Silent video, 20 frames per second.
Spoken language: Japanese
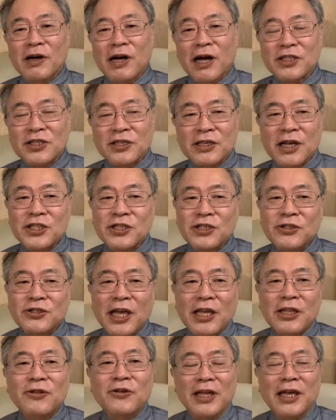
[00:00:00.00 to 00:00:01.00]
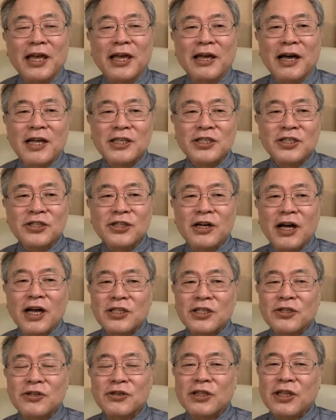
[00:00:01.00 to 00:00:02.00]
り、暑くないとね、暑、
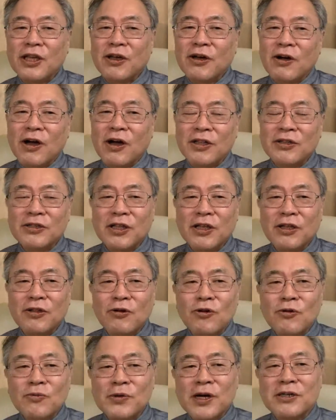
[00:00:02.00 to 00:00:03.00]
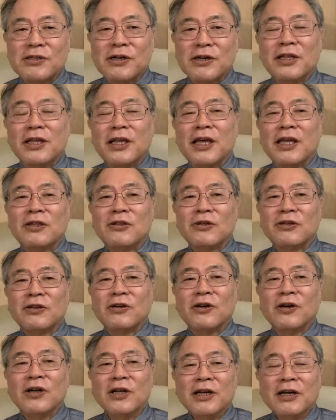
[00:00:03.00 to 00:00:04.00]
暑くて、ある程度ホームワークがない
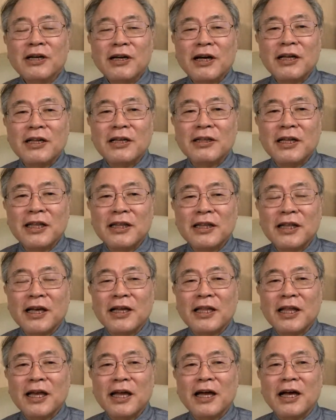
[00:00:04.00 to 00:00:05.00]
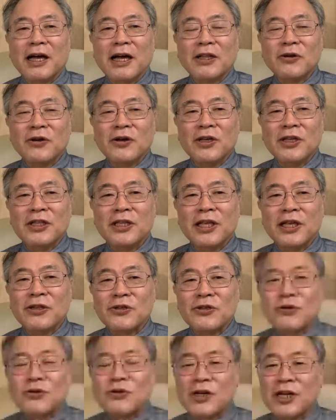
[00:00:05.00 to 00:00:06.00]
と、あなんていうかな、あの、一定の
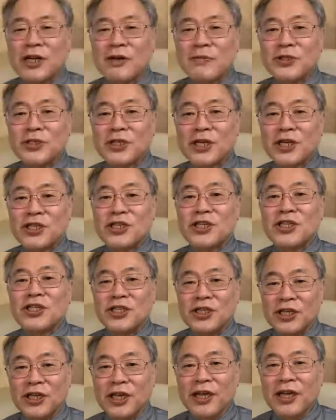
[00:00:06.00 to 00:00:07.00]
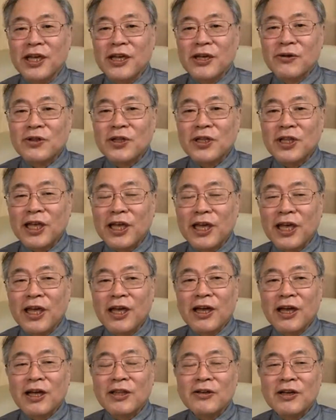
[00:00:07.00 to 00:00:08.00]
底上げが難しいし、それで、
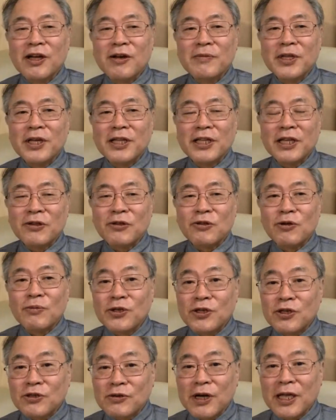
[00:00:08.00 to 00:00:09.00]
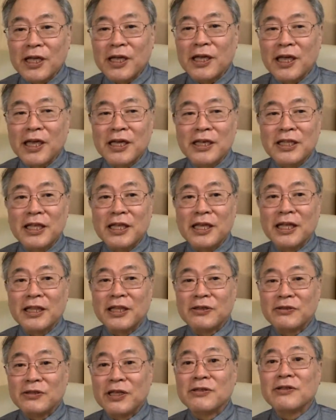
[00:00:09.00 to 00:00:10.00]
うん、あの、アメリカだと飛び級は平気でやって
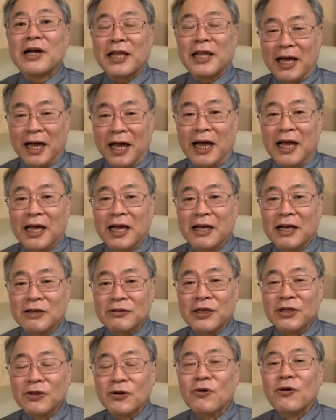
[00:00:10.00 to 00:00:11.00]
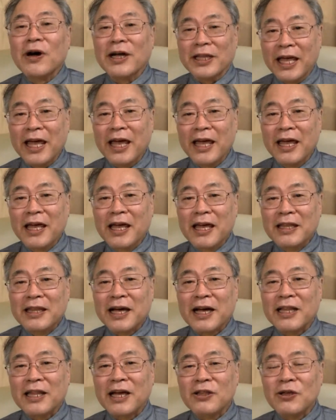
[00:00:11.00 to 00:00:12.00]
くれるから、うん、上の方はね。だ
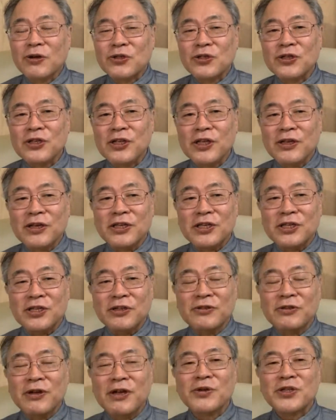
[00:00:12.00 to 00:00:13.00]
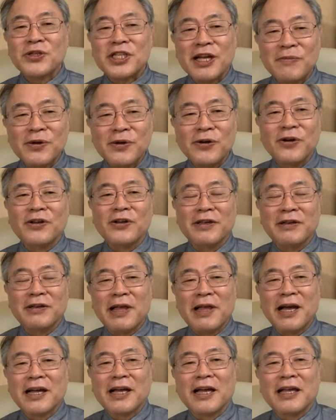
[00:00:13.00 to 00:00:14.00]
から、要するに、上も下も、
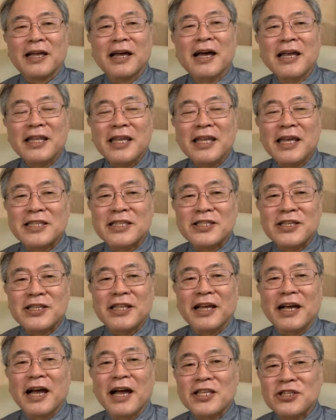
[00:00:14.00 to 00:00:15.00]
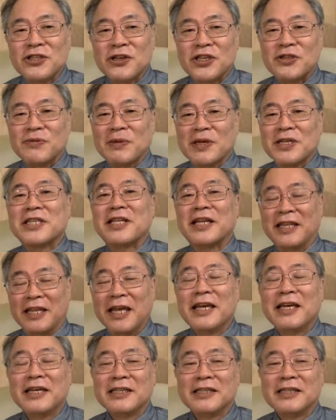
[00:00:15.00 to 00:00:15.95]
なんか、手厚いって感じはしましたね。